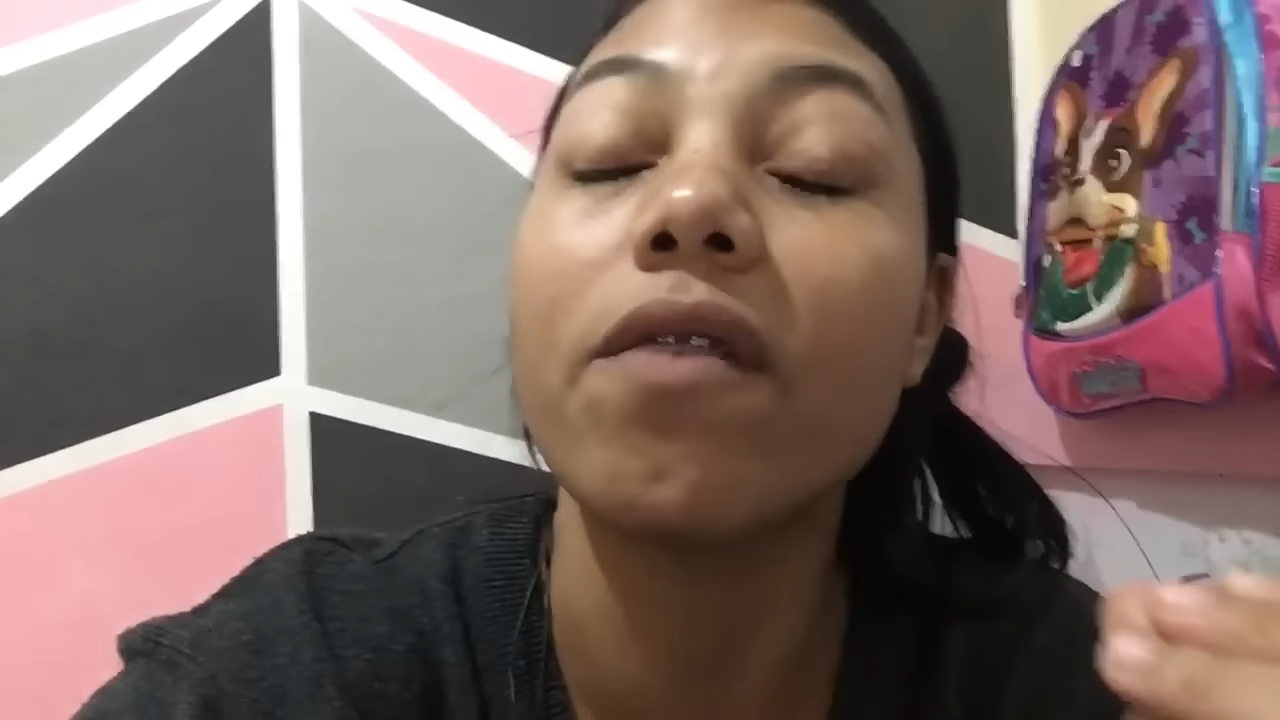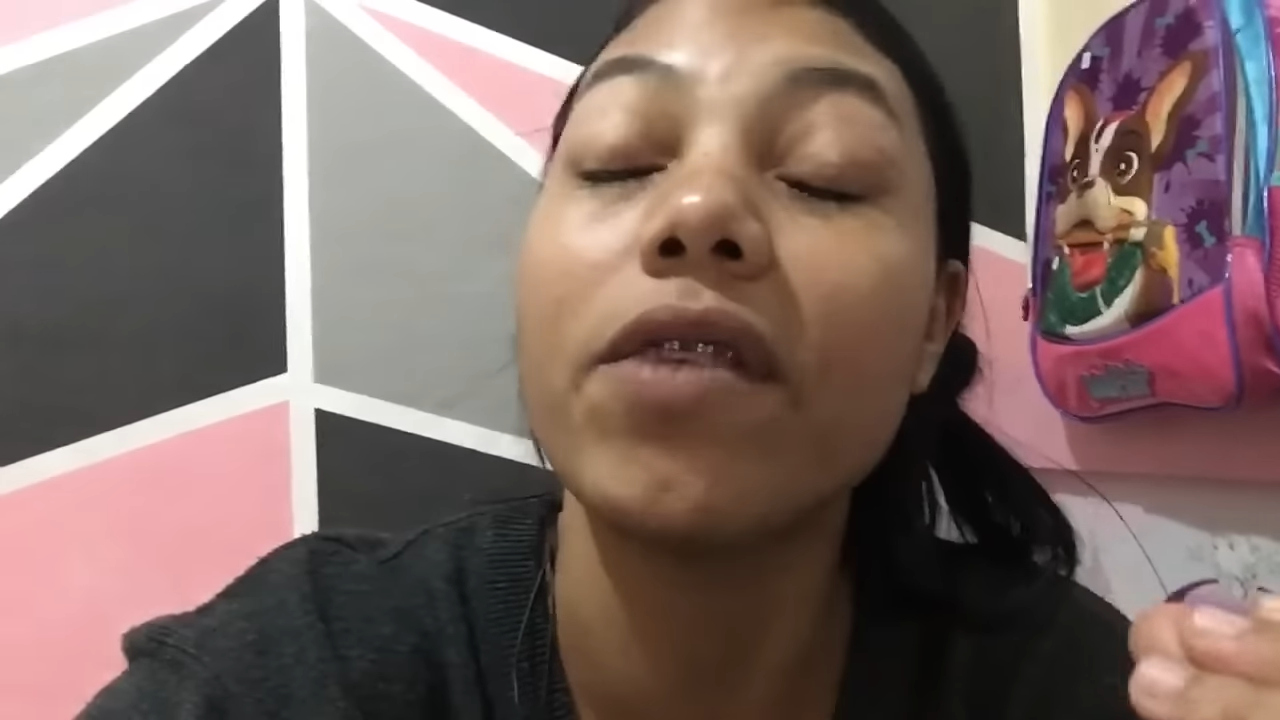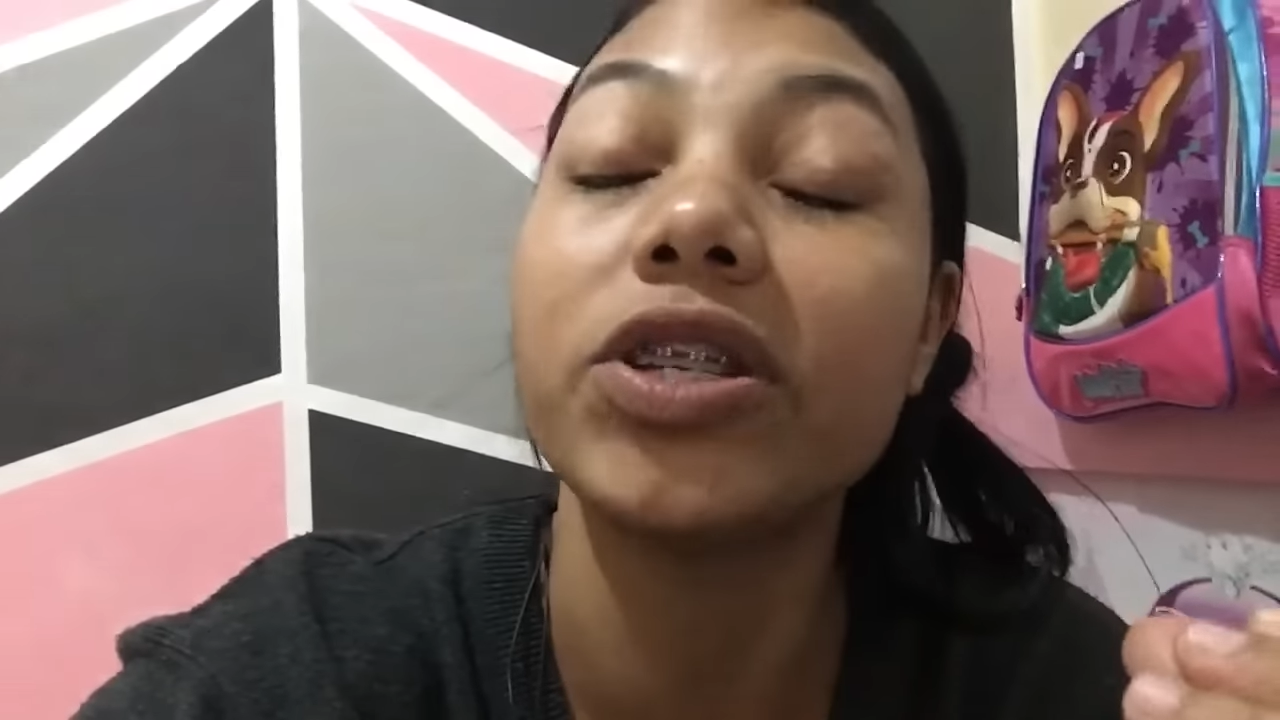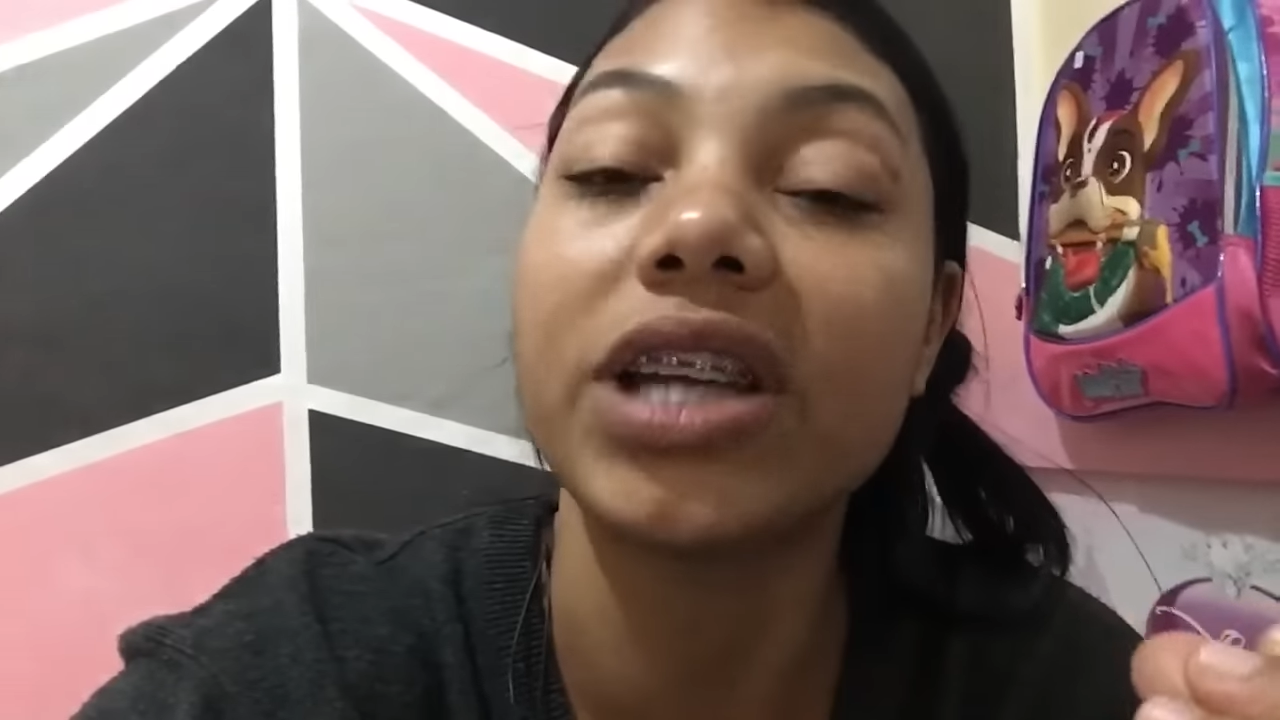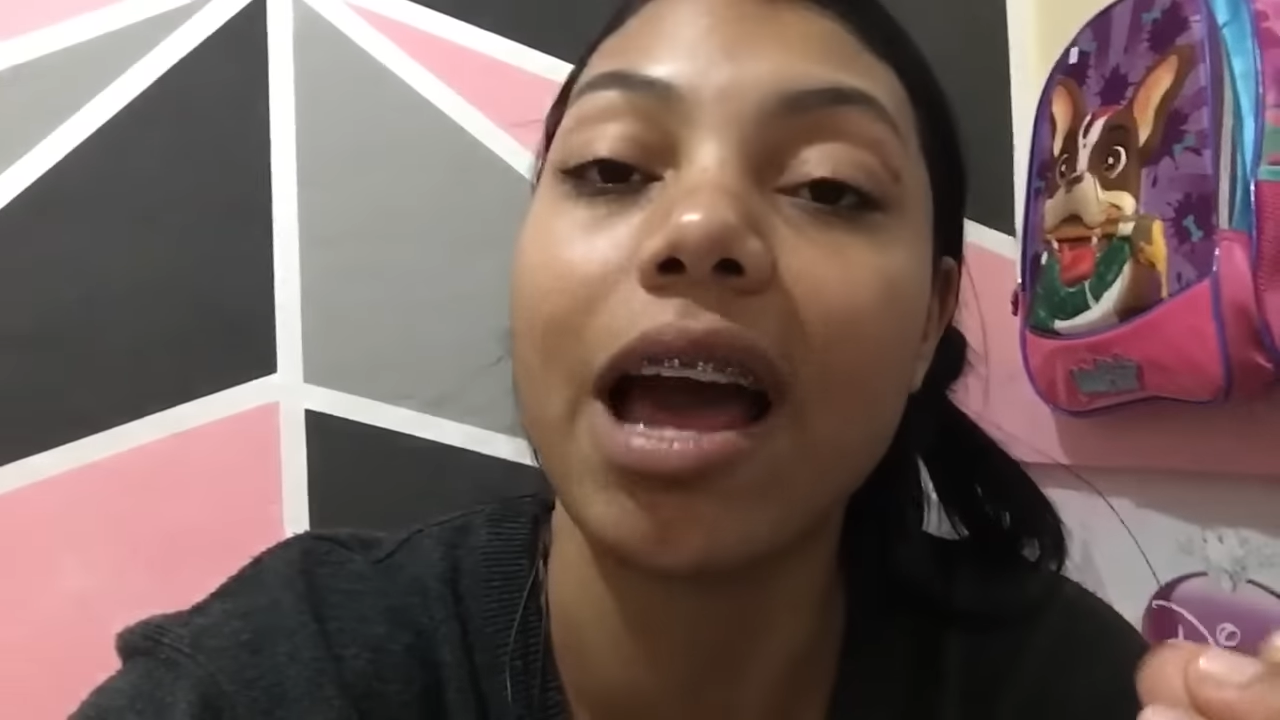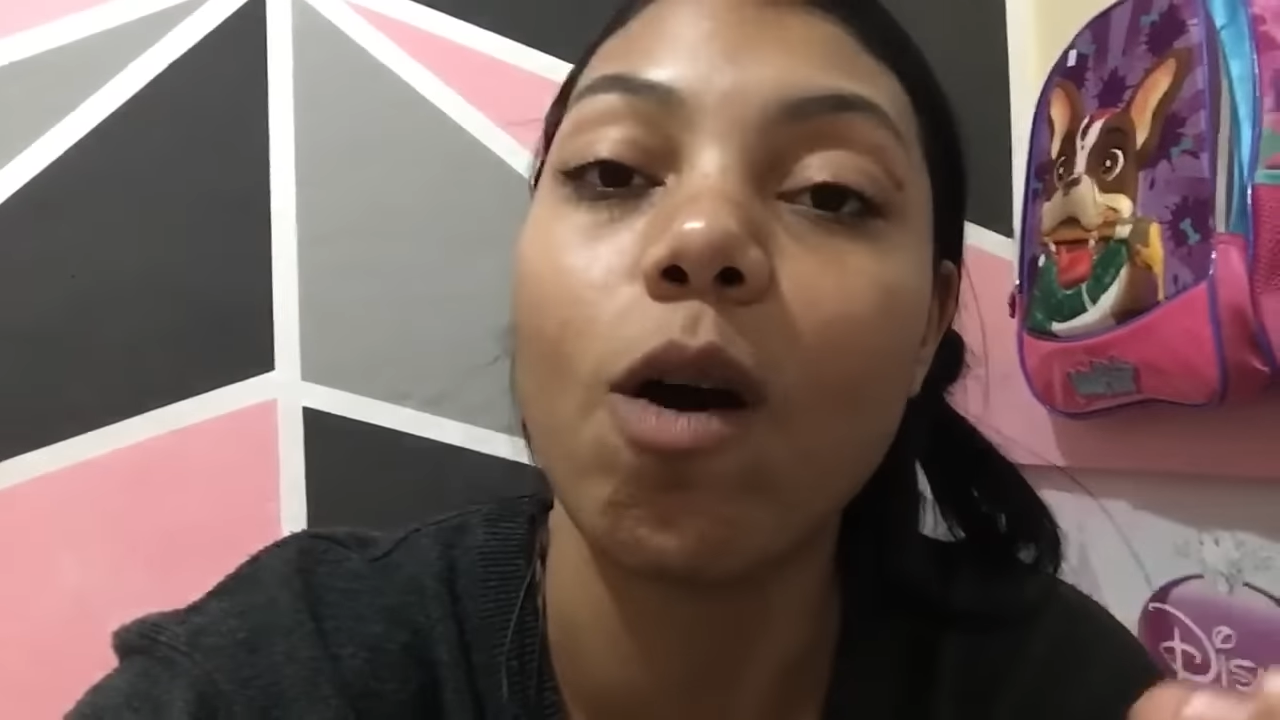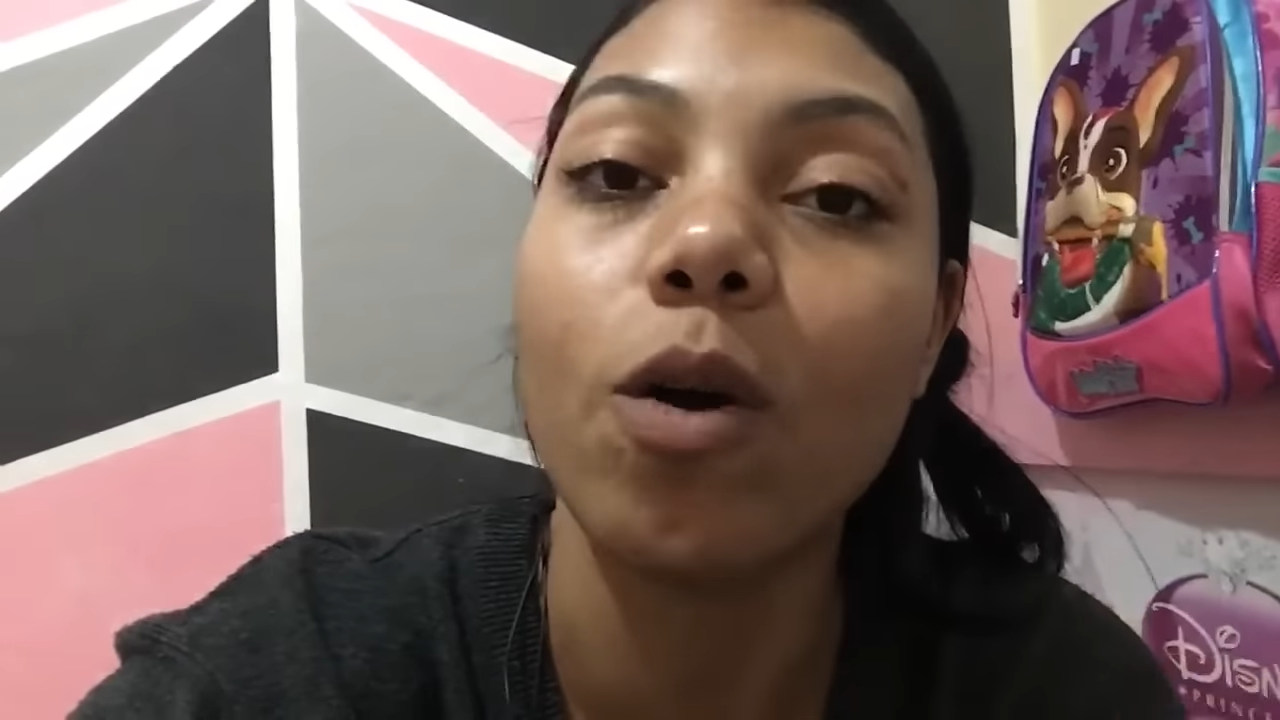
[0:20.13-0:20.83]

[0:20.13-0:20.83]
vou indicar